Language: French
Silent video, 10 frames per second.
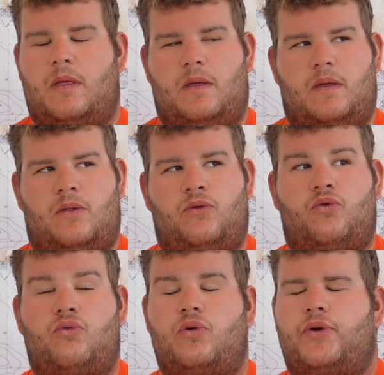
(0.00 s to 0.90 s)
du
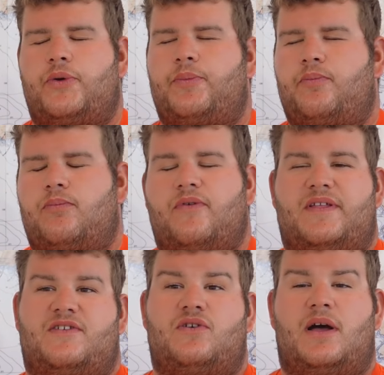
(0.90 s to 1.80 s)
coup, pour
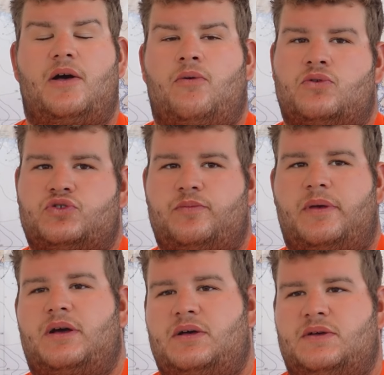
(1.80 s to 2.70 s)
éviter cela, on se
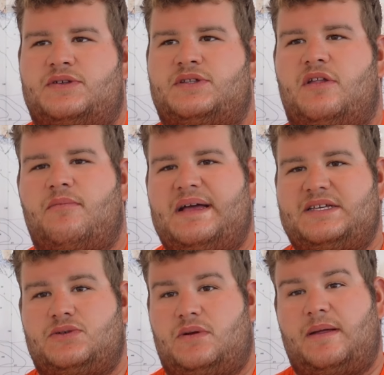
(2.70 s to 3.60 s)
met en stand-by
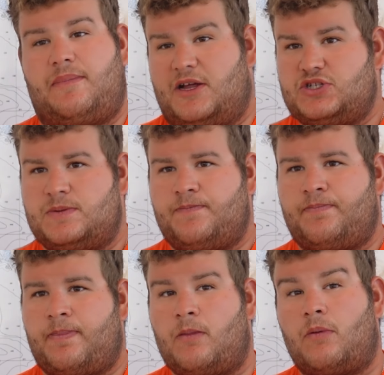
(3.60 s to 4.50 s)
sur la plage
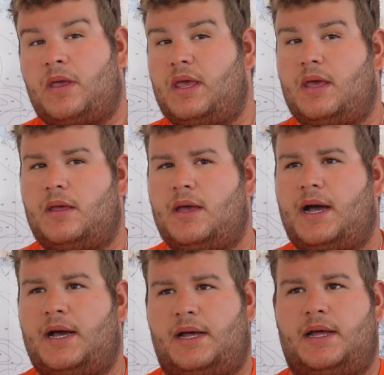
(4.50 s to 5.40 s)
qui est
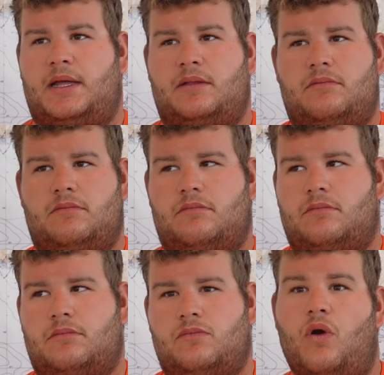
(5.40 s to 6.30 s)
à
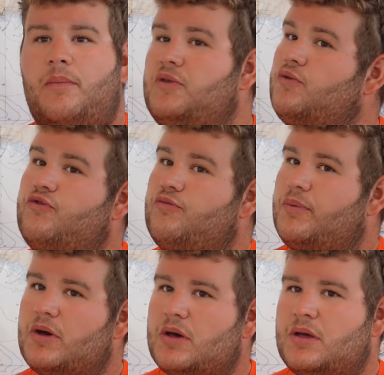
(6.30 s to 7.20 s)
3 minutes du
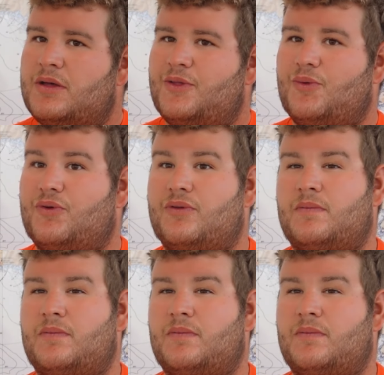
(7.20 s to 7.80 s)
port. Donc